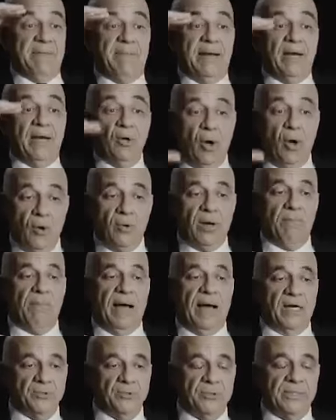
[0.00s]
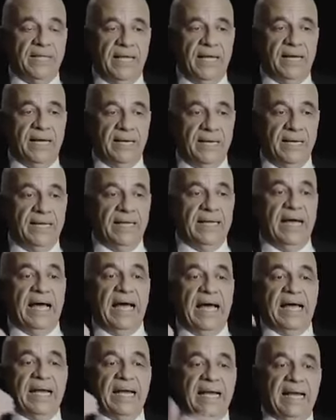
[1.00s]
Mas logo abaixo dela,
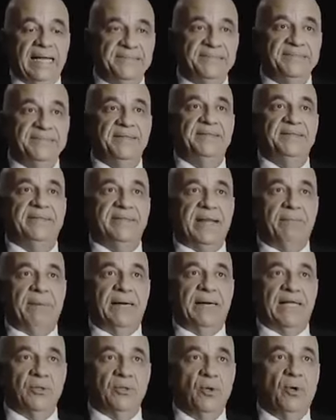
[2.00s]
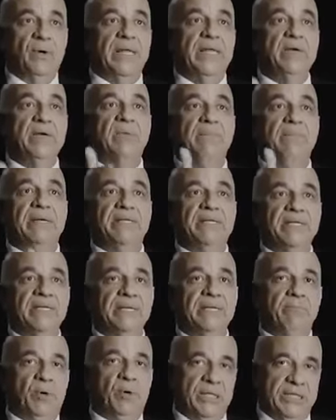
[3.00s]
a classe trabalhadora, em uma
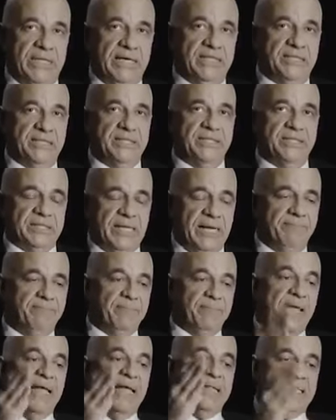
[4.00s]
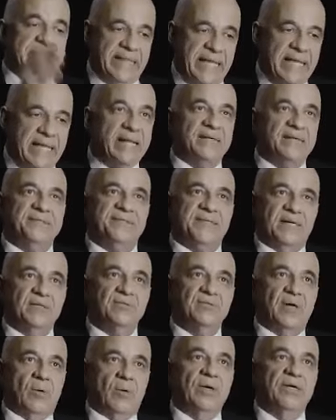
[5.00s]
medida importante, né, tem
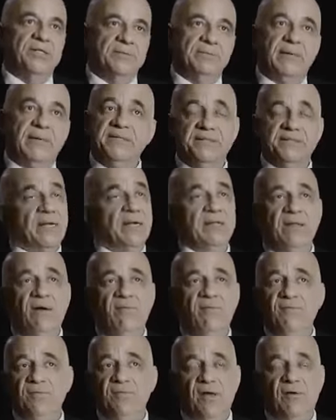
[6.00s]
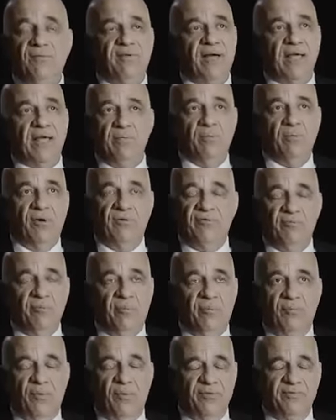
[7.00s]
acesso a conhecimento, senão ela não, não vai mov,
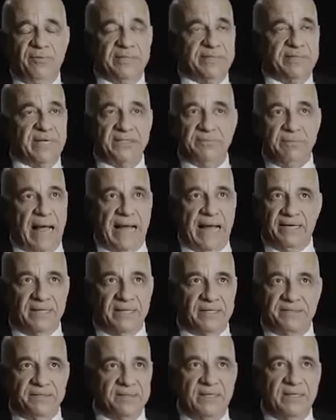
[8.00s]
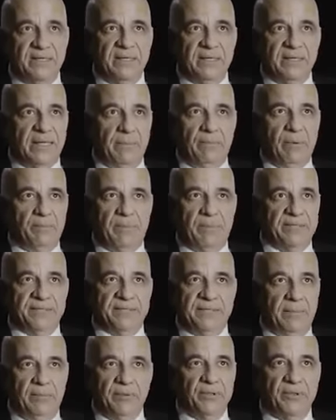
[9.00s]
movimentar as máquinas. É, por, por
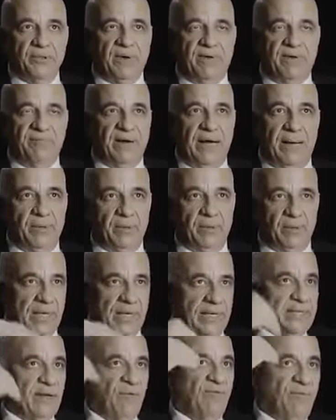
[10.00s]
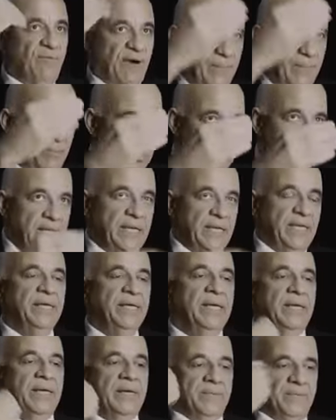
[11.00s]
exemplo, de uma fábrica, ela não vai poder,
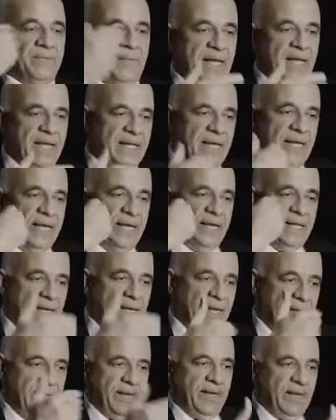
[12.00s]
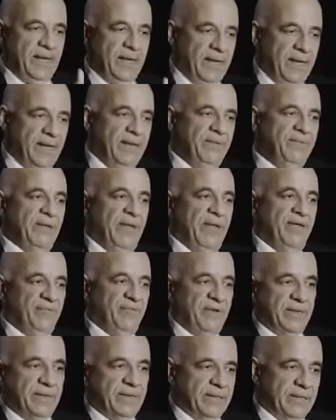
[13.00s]
né, é, é, é
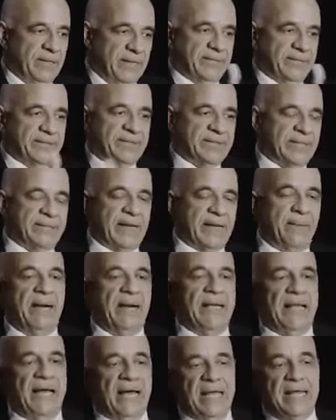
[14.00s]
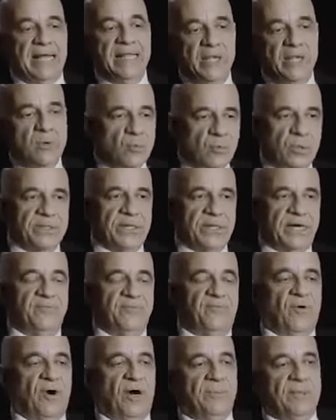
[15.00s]
enfim, é trabalhar em nenhuma das
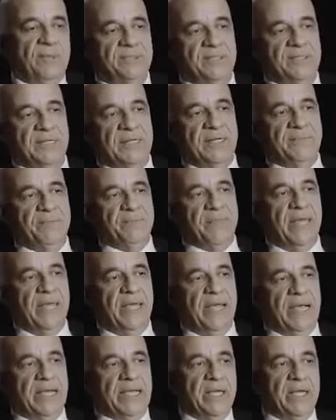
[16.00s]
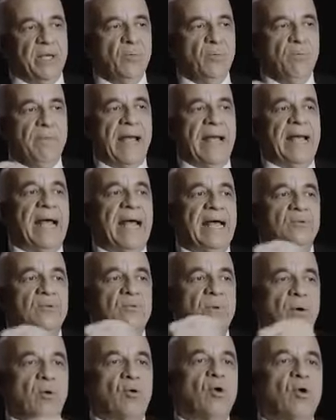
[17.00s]
formas é, que um
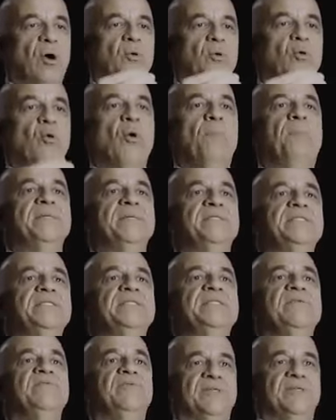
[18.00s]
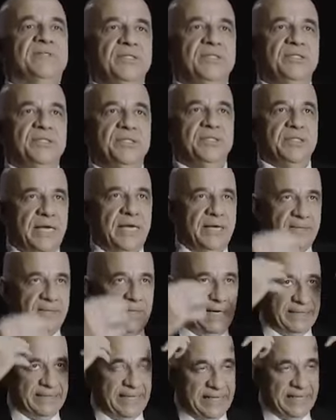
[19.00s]
mercado econômico competitivo exige. Né?
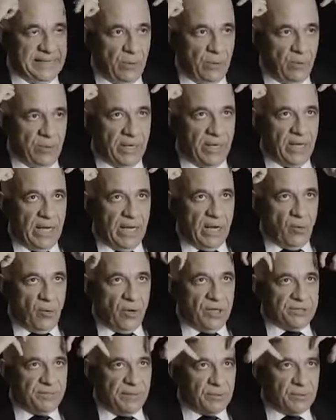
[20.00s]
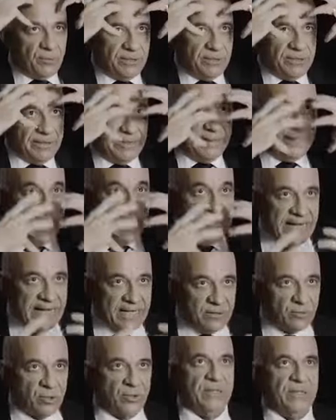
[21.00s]
Então ela tem que ter o quê? Conhecimento
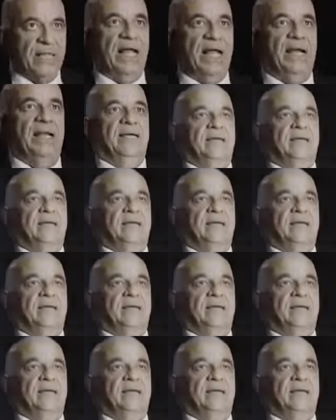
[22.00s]
dentro dela.